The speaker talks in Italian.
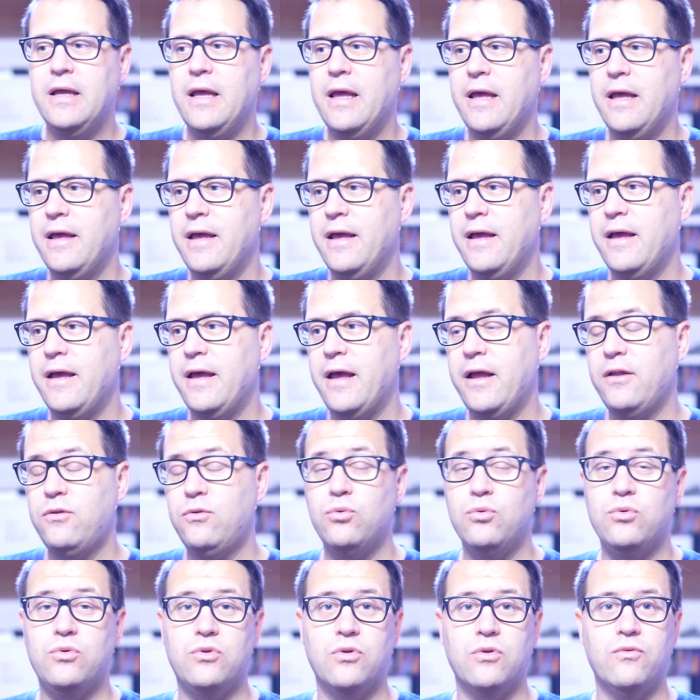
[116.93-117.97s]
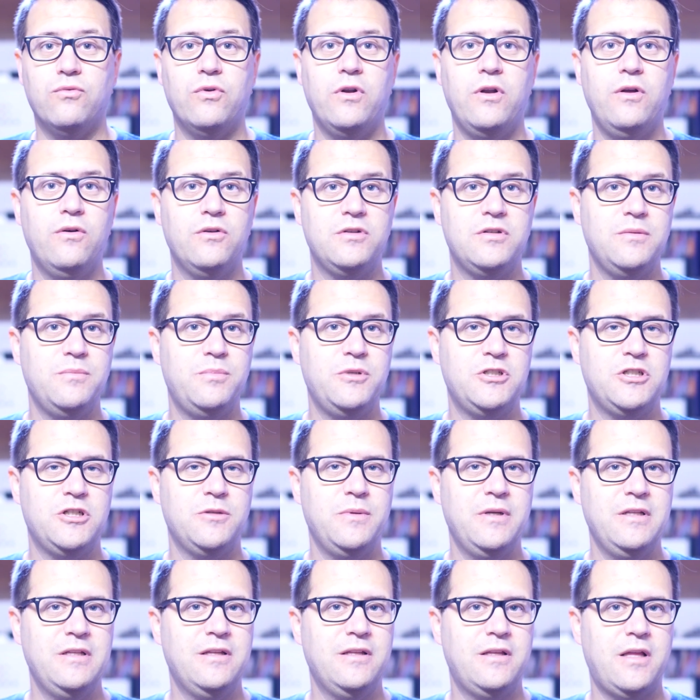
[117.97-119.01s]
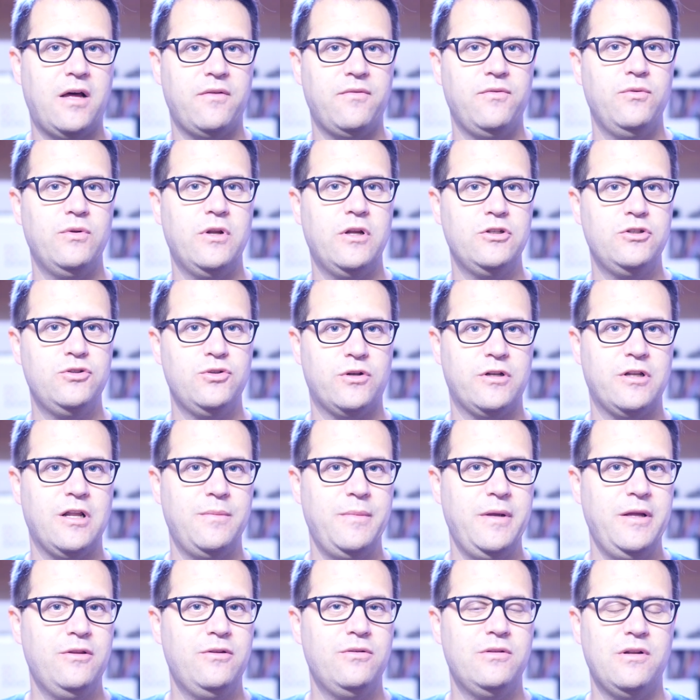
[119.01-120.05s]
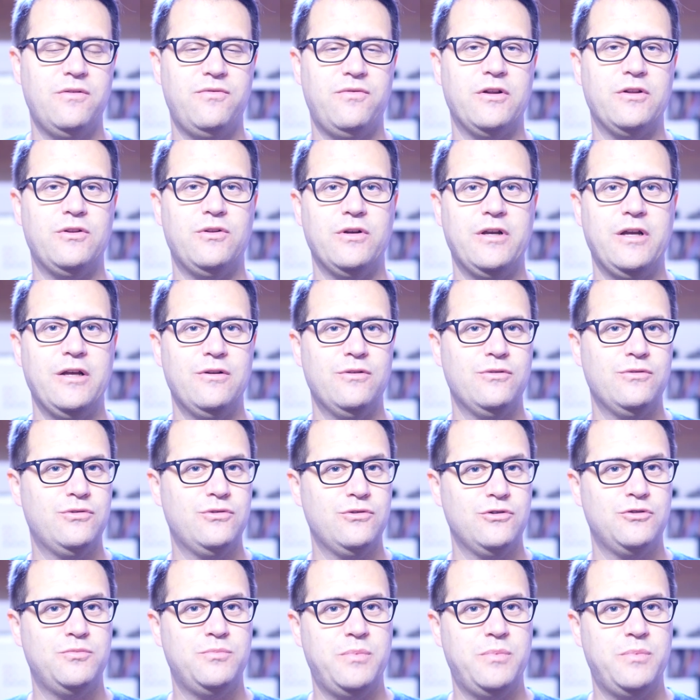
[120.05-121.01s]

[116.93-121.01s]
Eh, è tutto, volevo volevo semplicemente darvi un aggiornamento del fatto che non sono